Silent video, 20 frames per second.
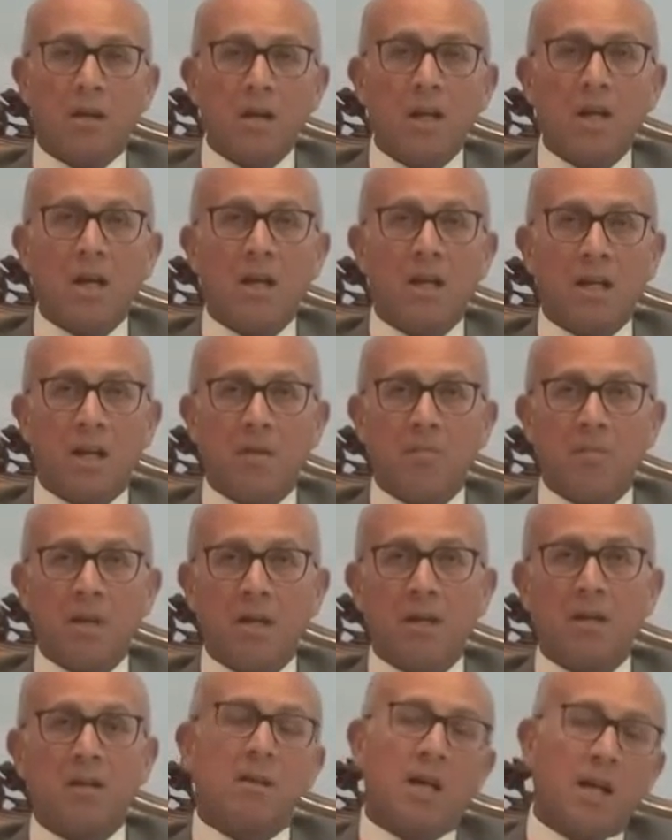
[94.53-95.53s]
طريقه
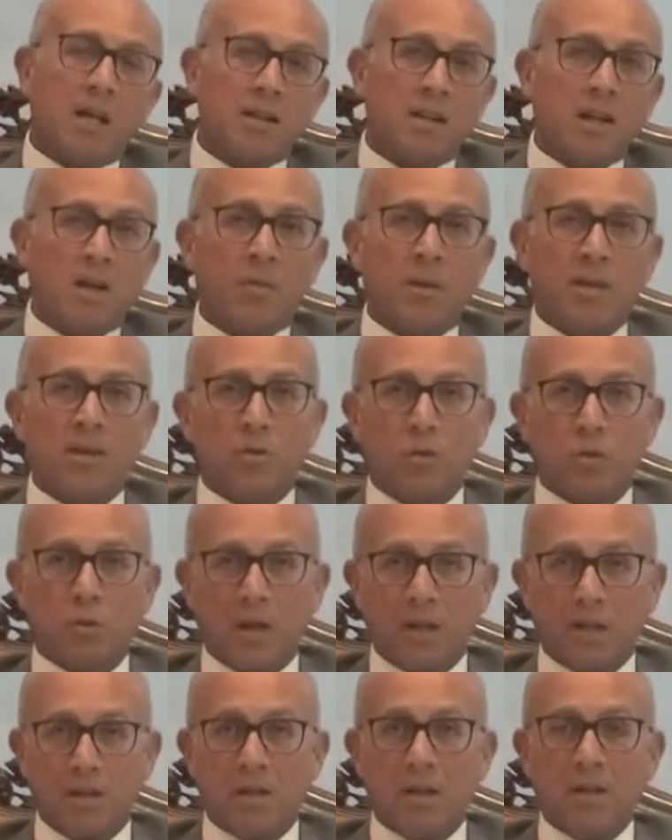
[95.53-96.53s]
يلعب بيها رياضه حتى لو ما
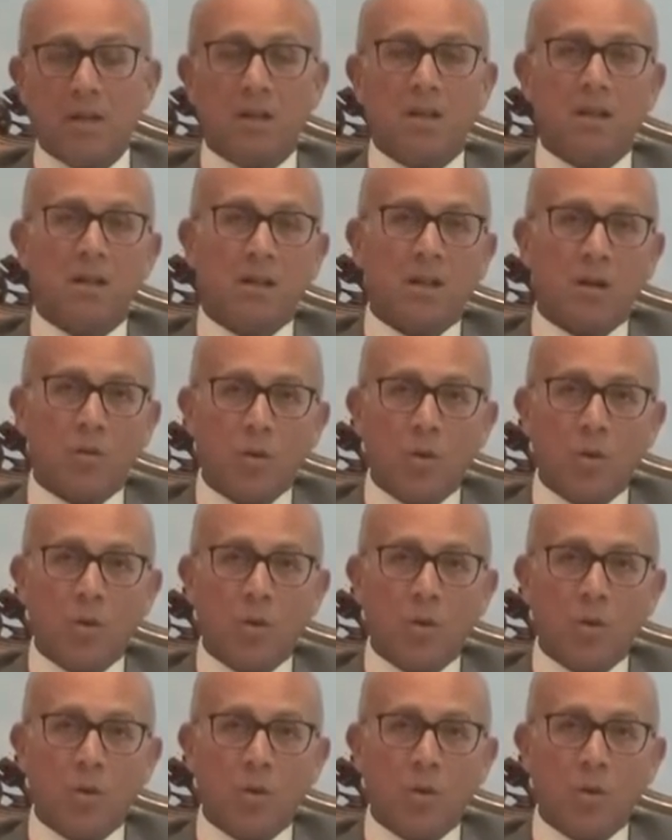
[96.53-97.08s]
عندوش وقت يقدر